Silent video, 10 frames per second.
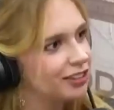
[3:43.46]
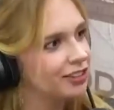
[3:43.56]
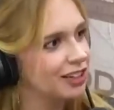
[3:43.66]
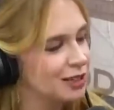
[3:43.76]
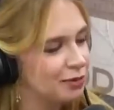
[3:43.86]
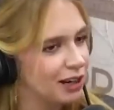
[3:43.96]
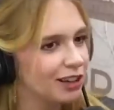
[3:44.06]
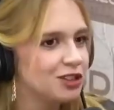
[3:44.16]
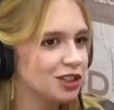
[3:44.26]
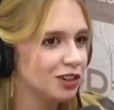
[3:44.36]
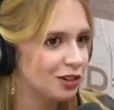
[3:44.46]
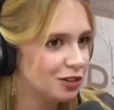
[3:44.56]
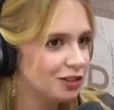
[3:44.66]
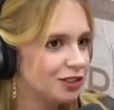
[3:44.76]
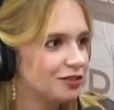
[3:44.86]
que ficar separado de
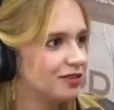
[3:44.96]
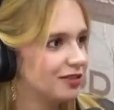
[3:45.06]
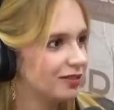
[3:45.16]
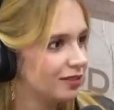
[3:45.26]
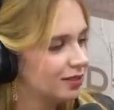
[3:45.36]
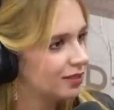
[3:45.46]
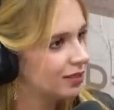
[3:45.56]
novo. E aí ele.